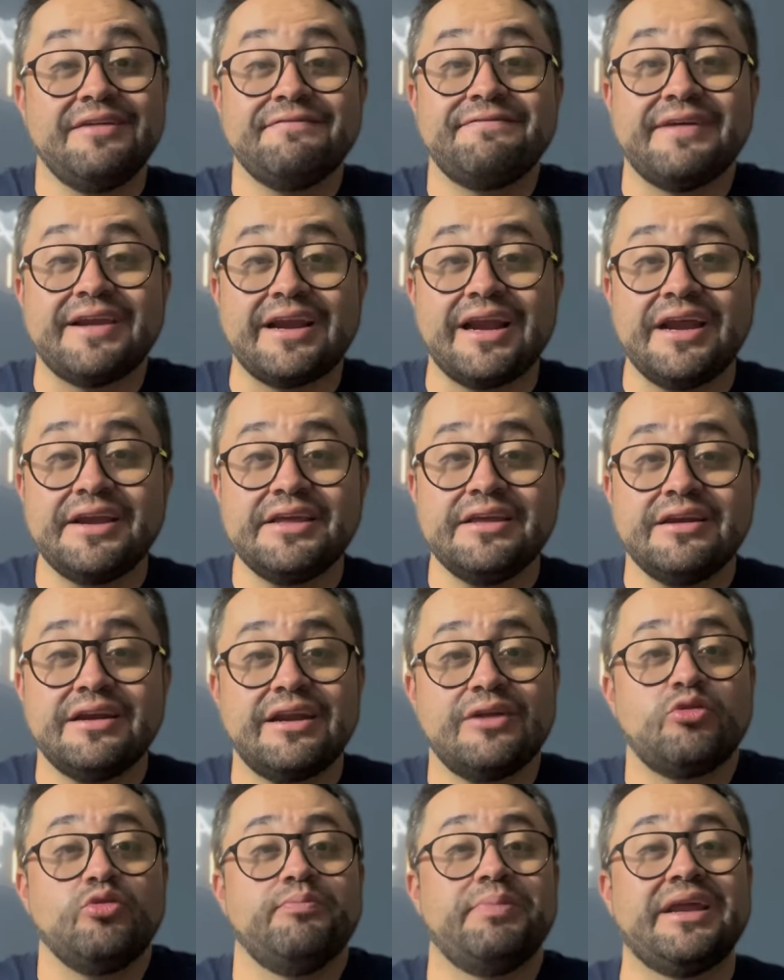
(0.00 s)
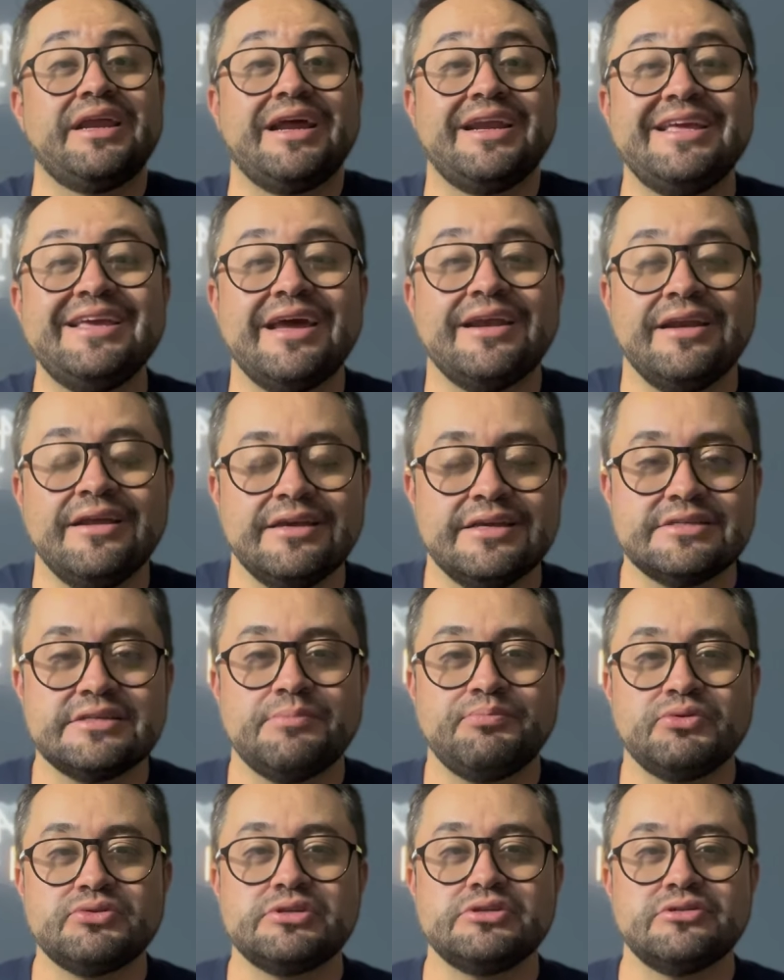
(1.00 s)
en Ferrari, recuperarían esa
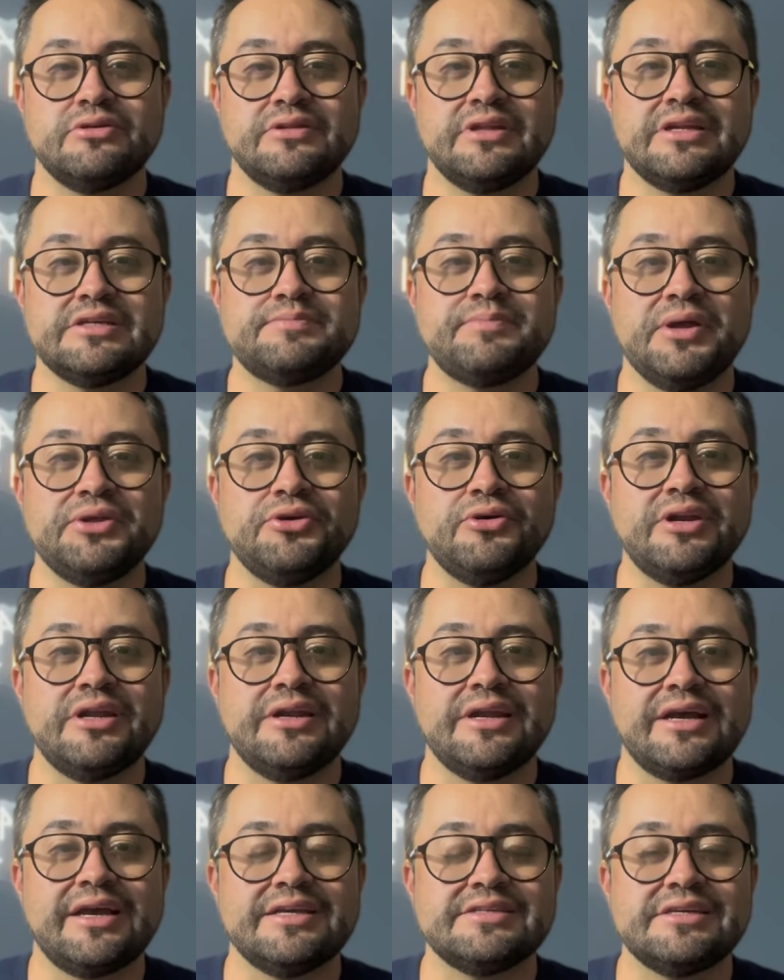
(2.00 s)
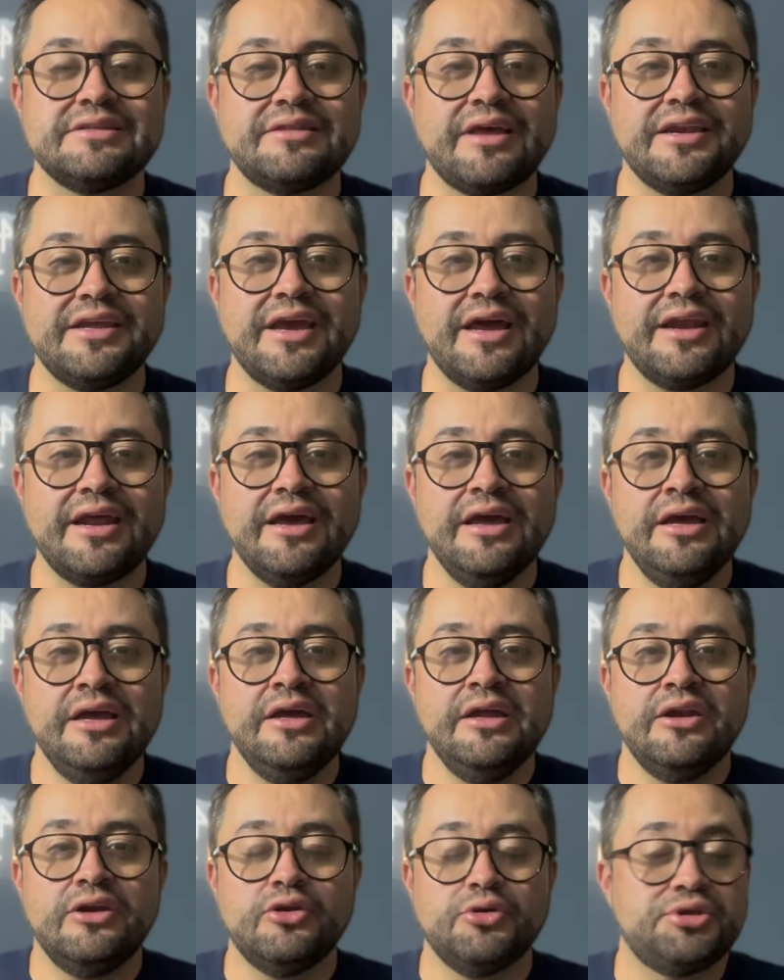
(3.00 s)
posición del español en la casa italiana,
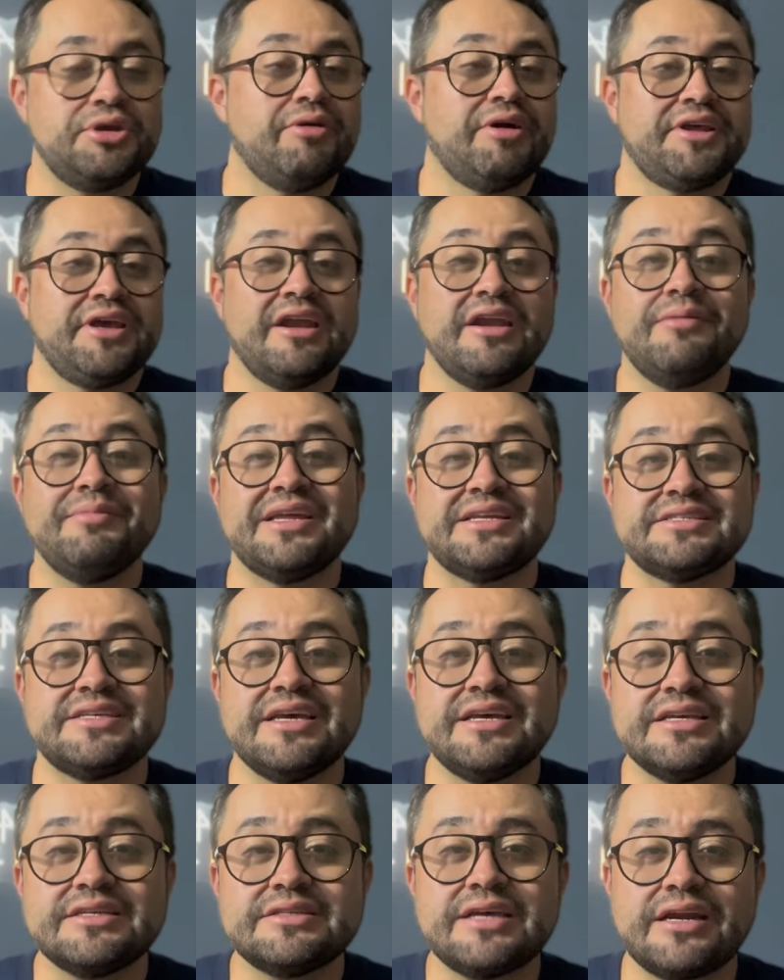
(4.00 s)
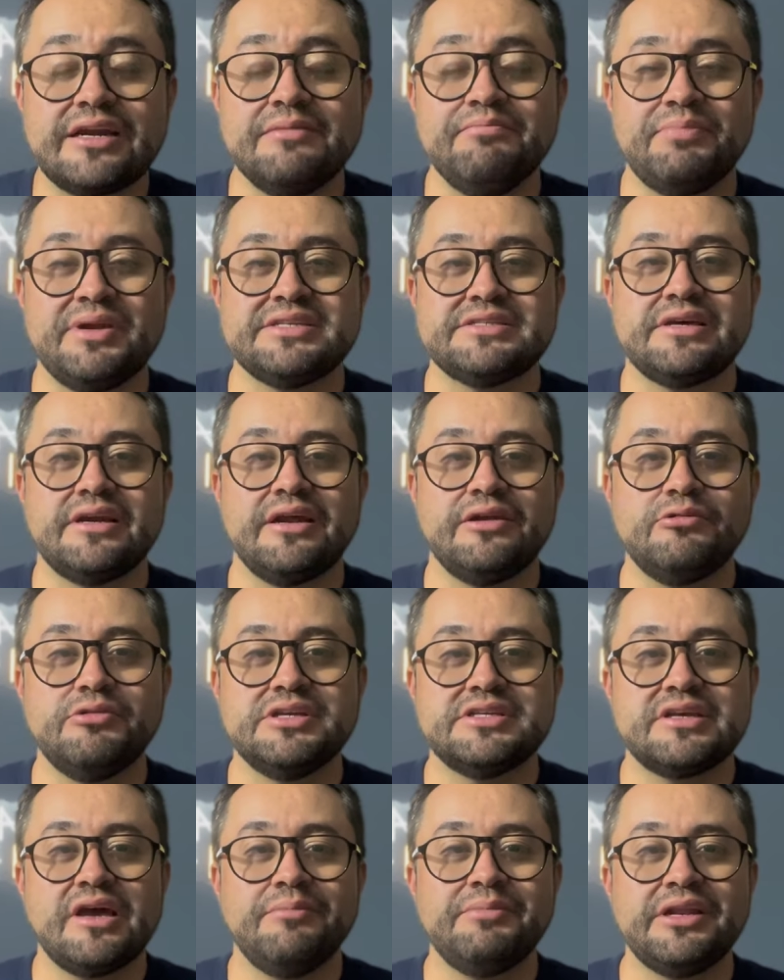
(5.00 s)
lo llevarían a Mercedes a reemplazar a
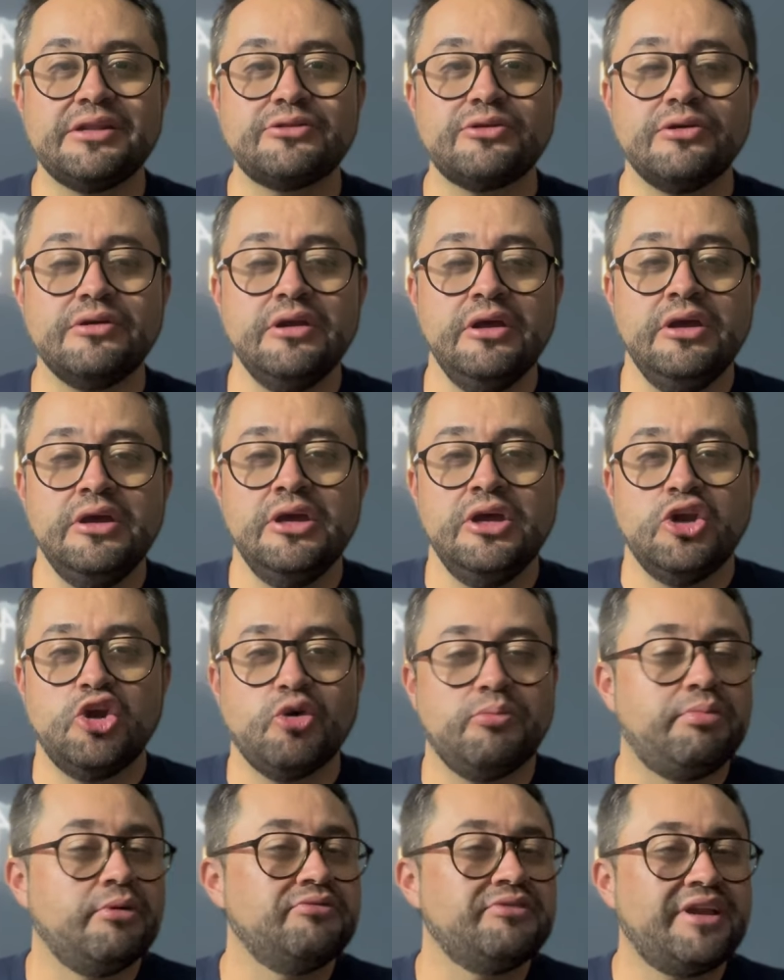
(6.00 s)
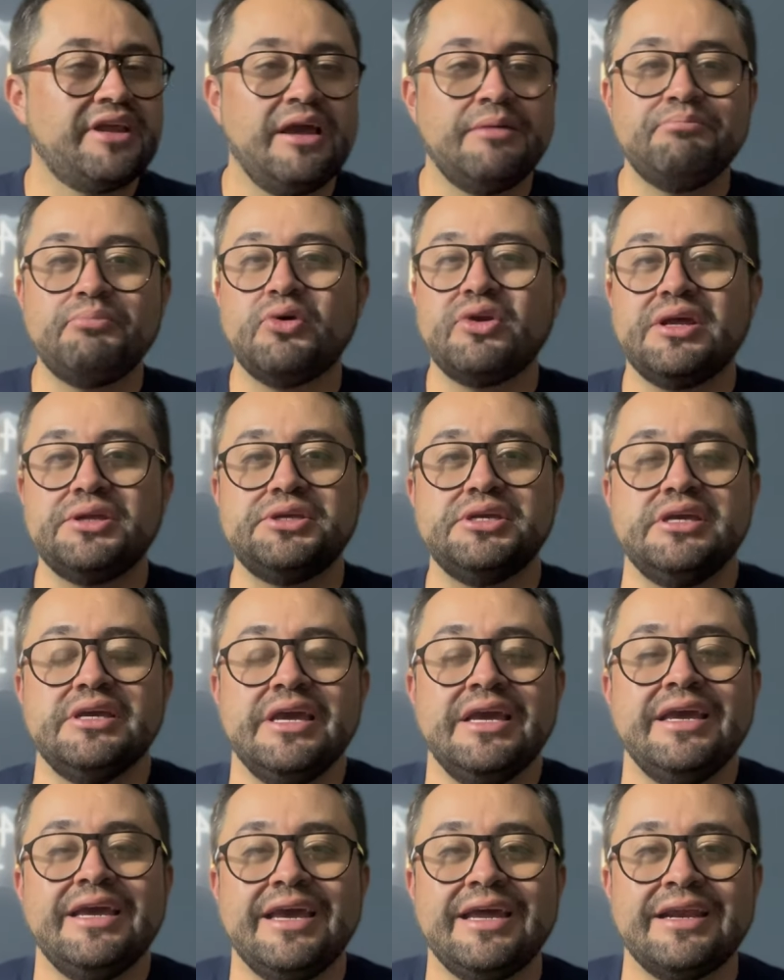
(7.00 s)
Lewis Hamilton, lo pondrían por allí
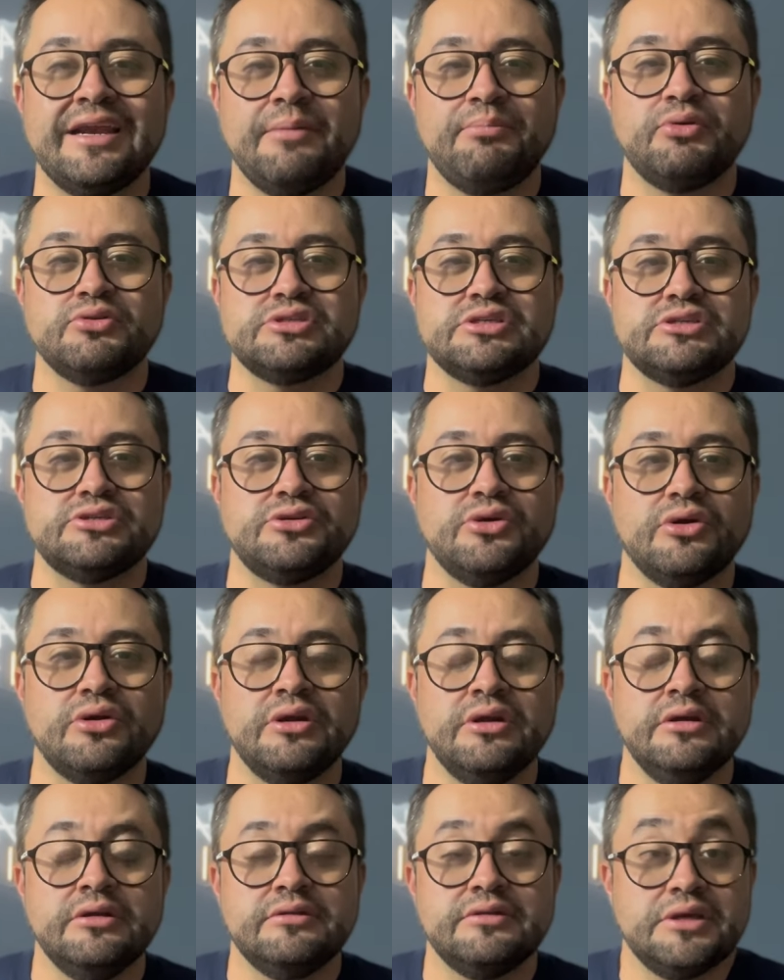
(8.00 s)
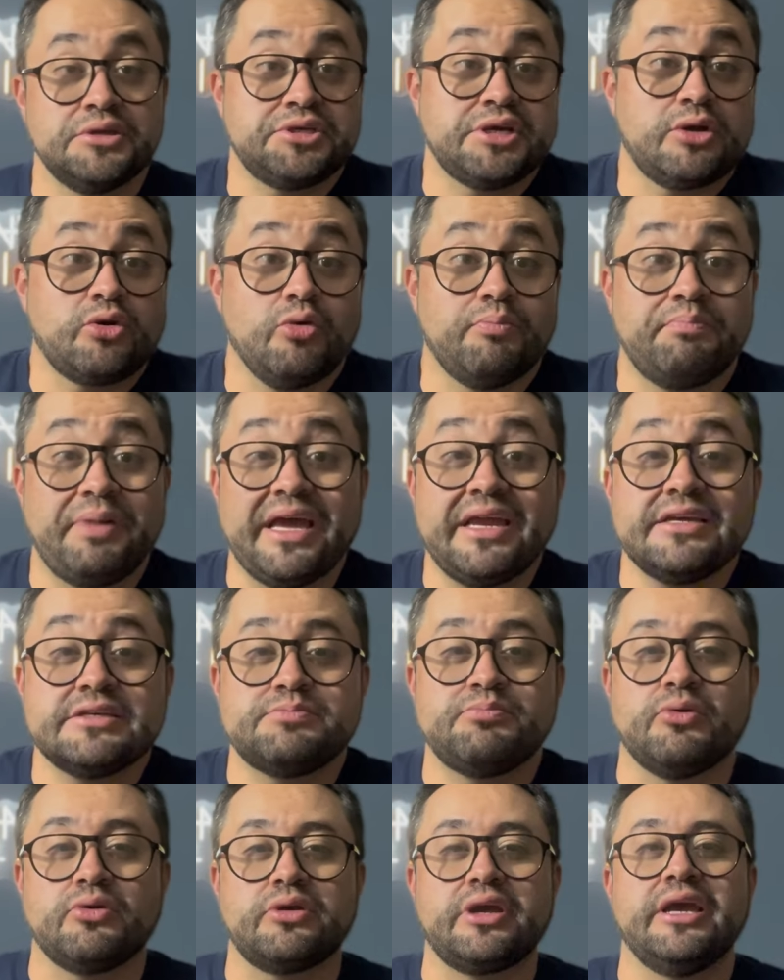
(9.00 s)
en la posición de Checo Pérez,
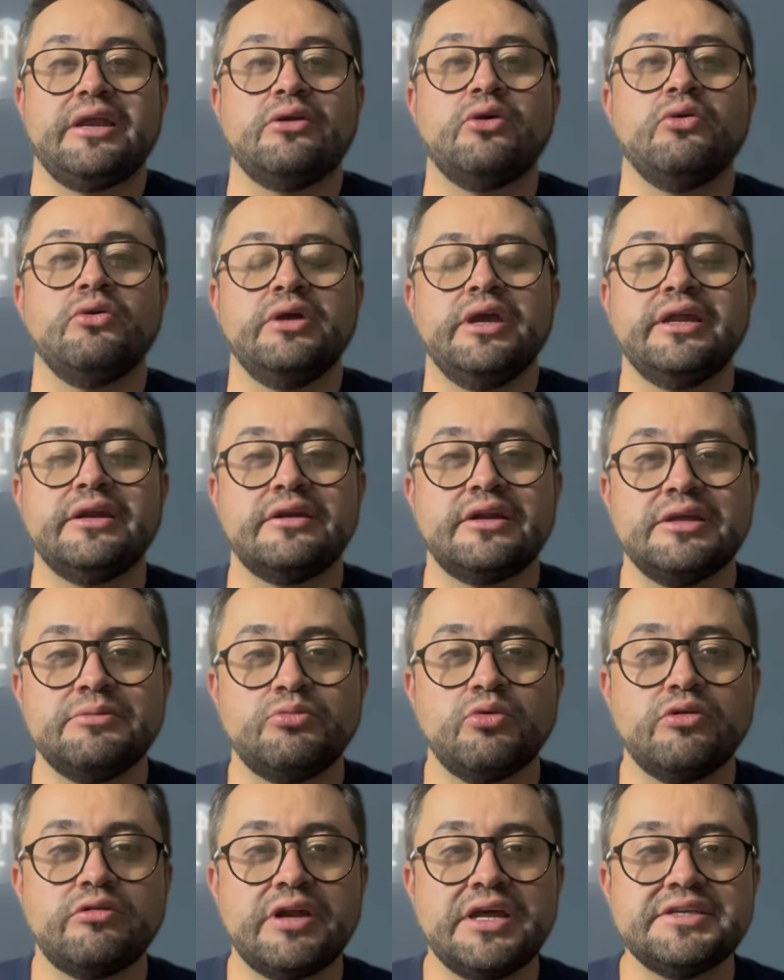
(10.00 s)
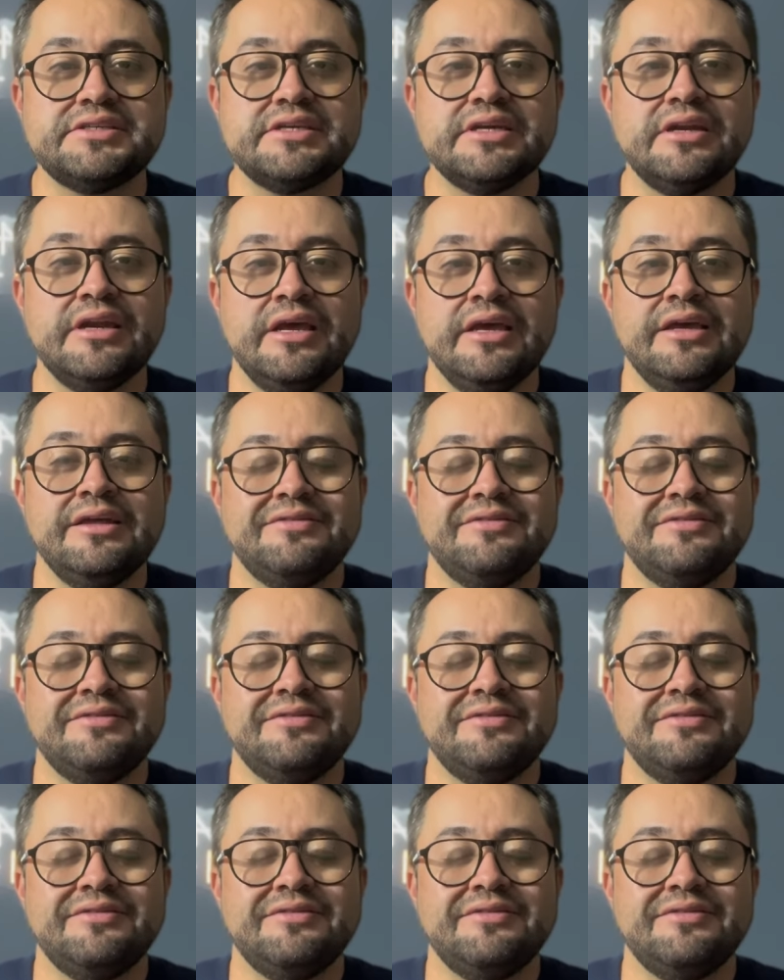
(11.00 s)
¿por qué no? En Red Bull Racing.